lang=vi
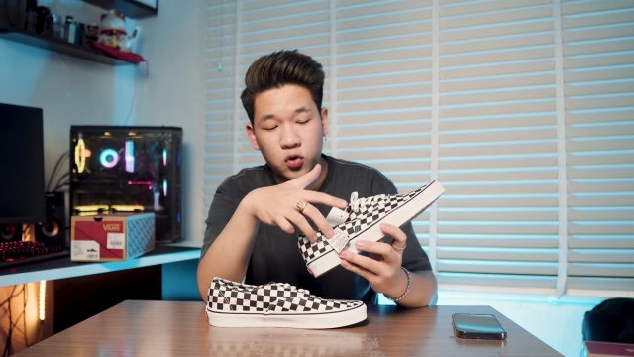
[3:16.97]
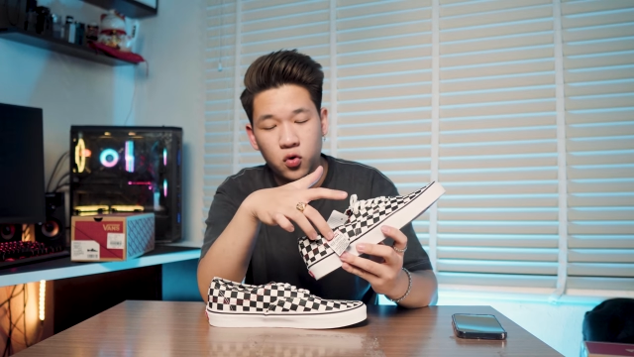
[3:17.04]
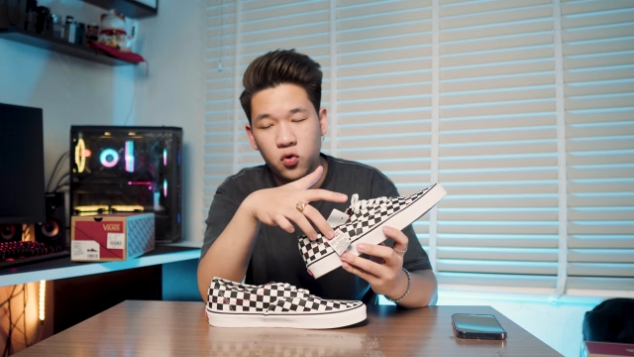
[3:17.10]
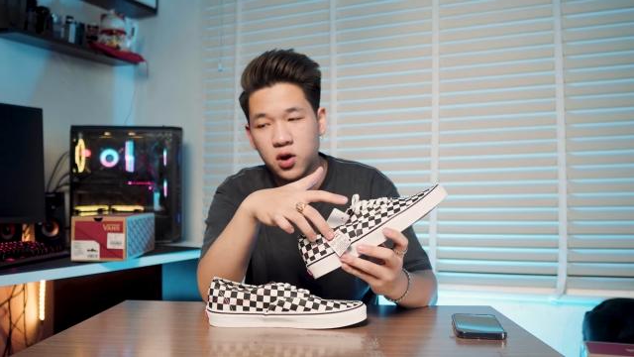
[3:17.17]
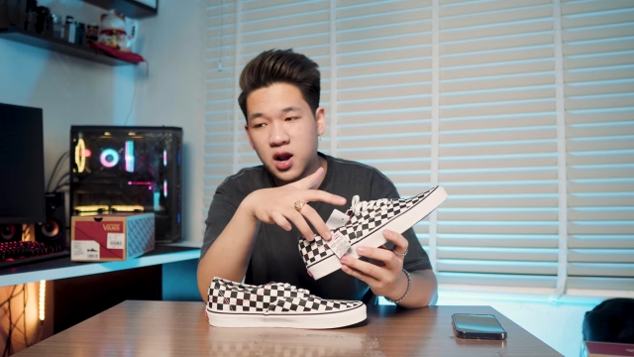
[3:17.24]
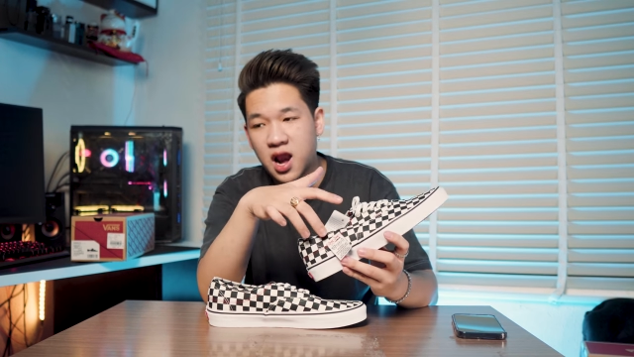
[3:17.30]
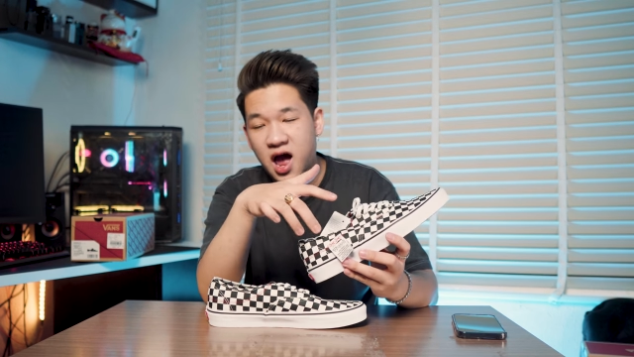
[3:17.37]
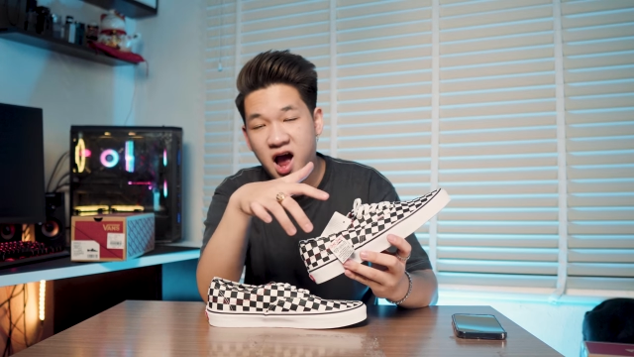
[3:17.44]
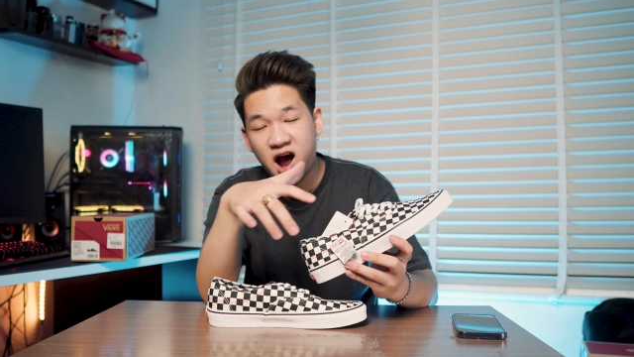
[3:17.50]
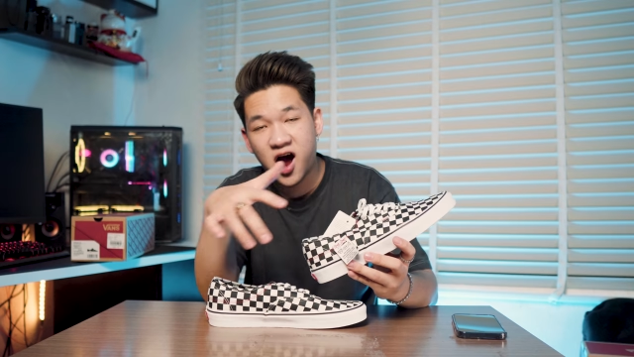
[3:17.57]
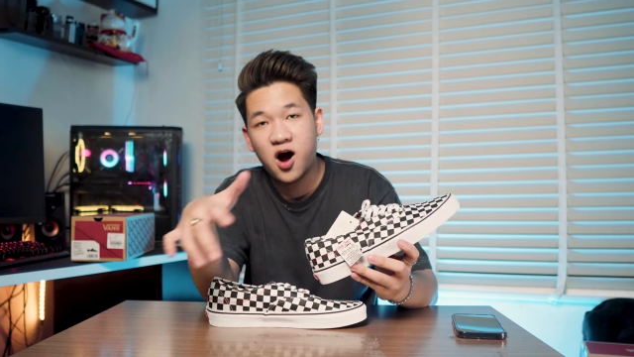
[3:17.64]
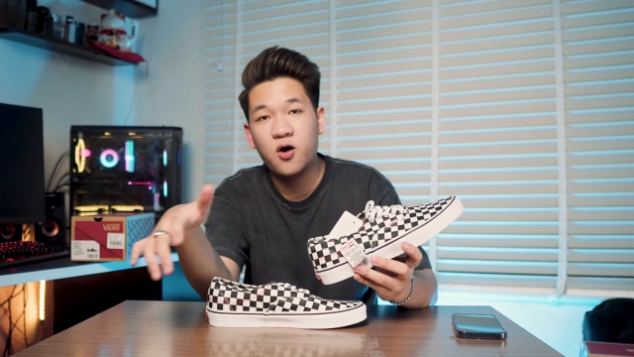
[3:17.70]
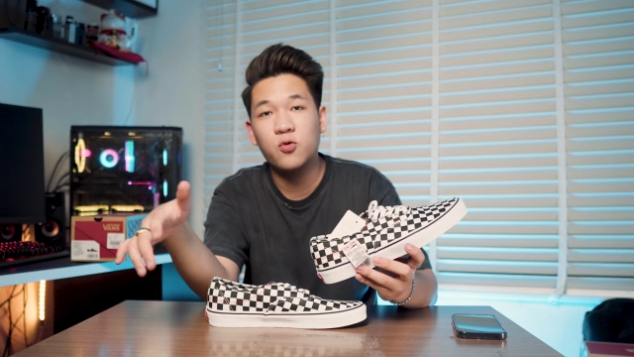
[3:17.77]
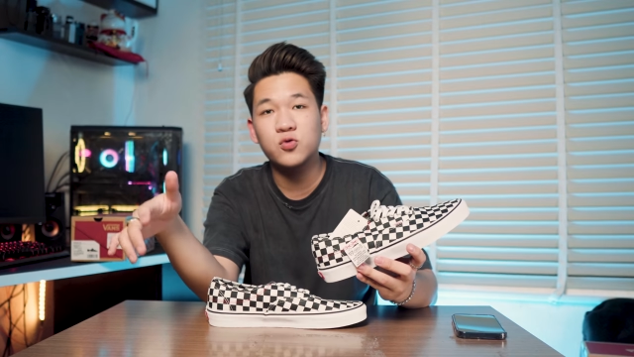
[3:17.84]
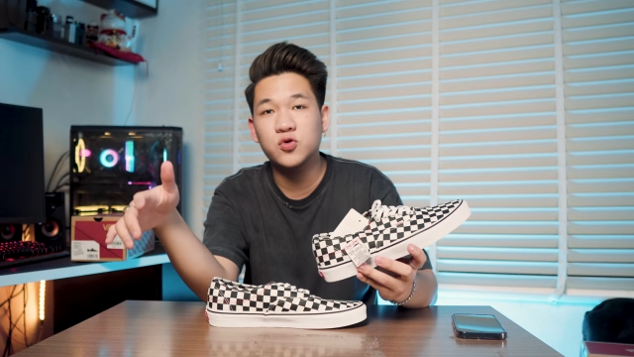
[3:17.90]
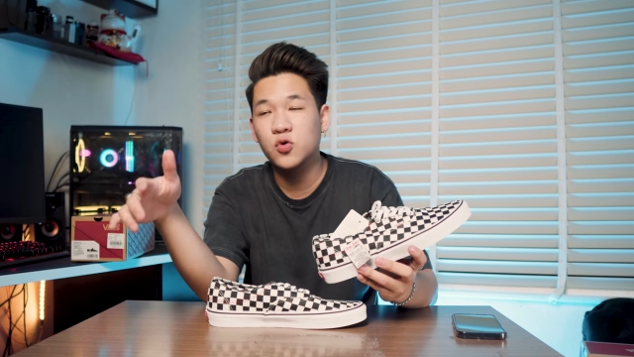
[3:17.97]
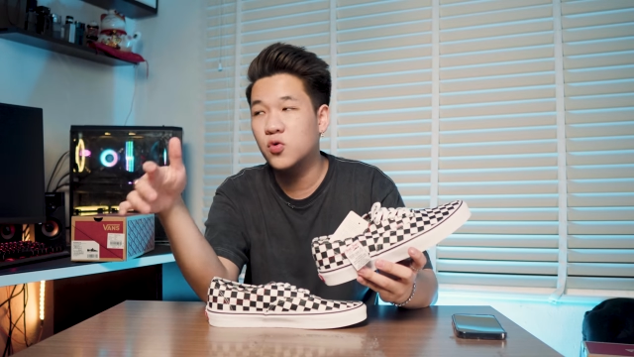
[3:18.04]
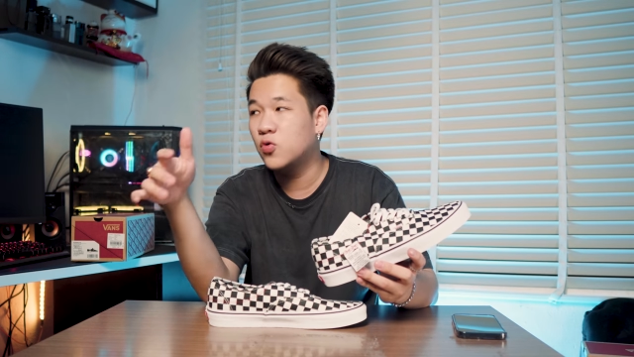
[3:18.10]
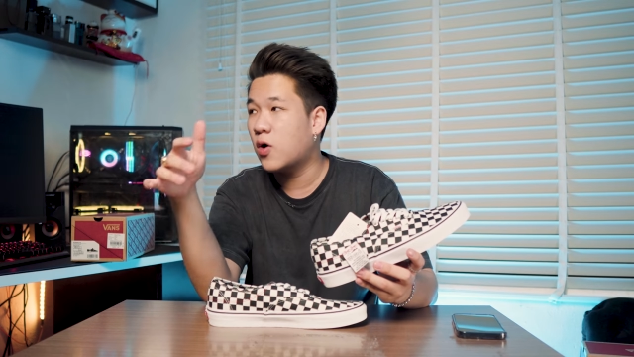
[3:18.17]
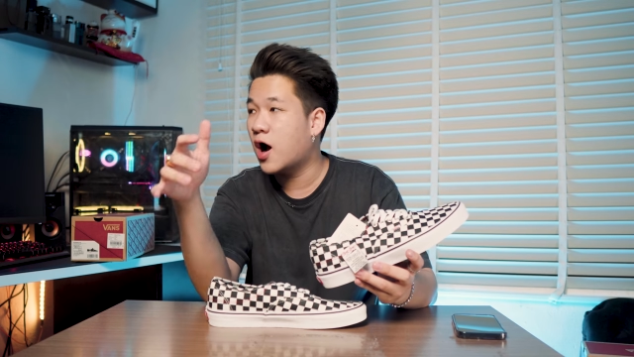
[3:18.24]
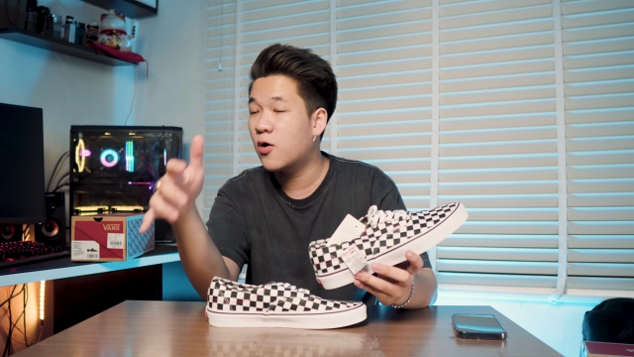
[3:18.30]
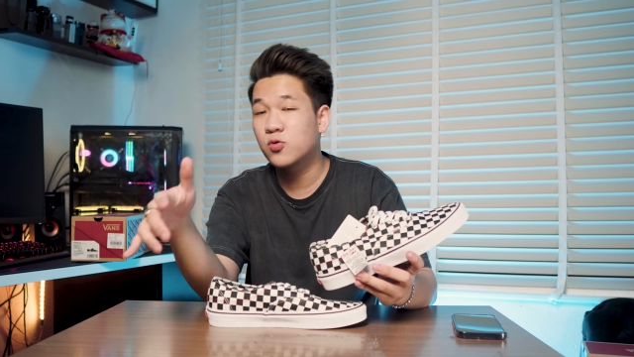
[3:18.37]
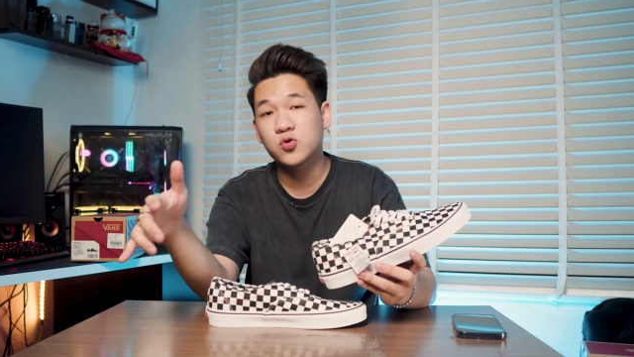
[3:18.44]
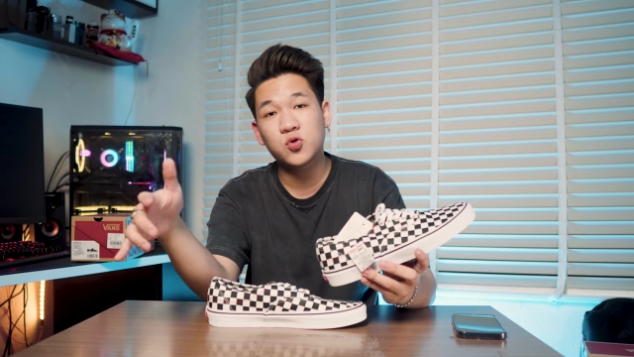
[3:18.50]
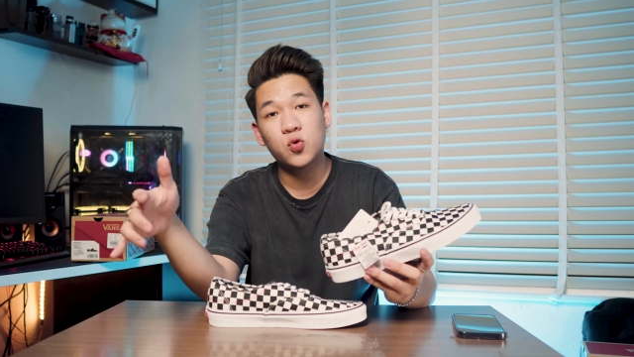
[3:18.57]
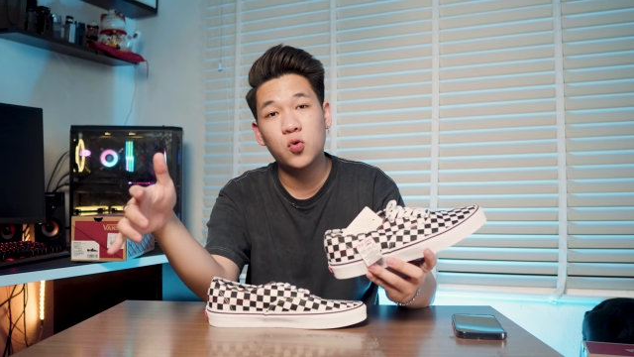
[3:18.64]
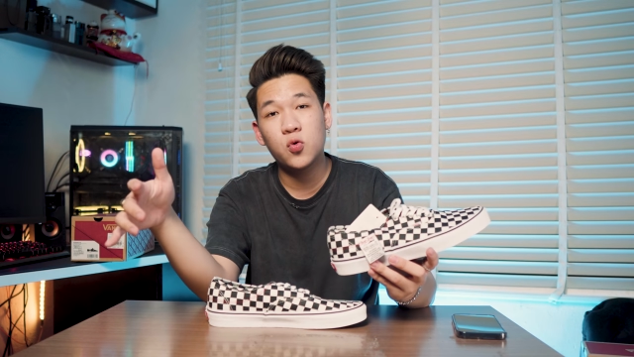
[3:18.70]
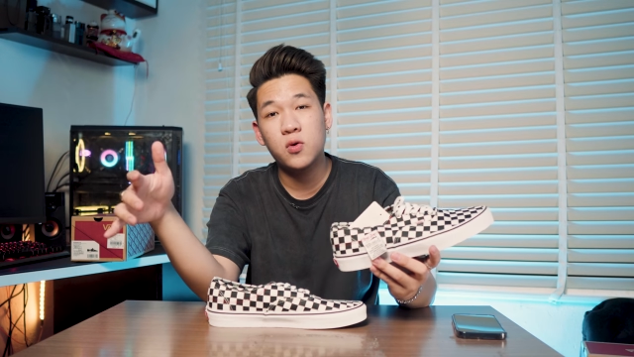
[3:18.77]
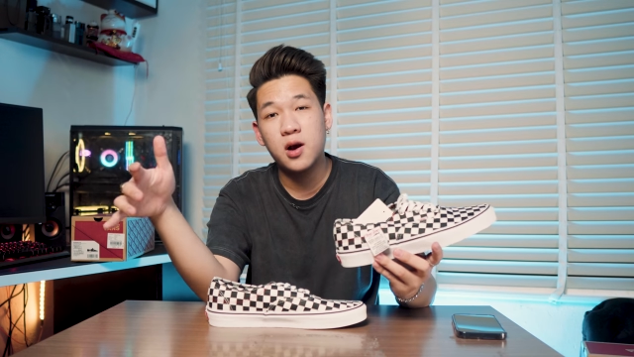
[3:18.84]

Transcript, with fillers: thôi là auto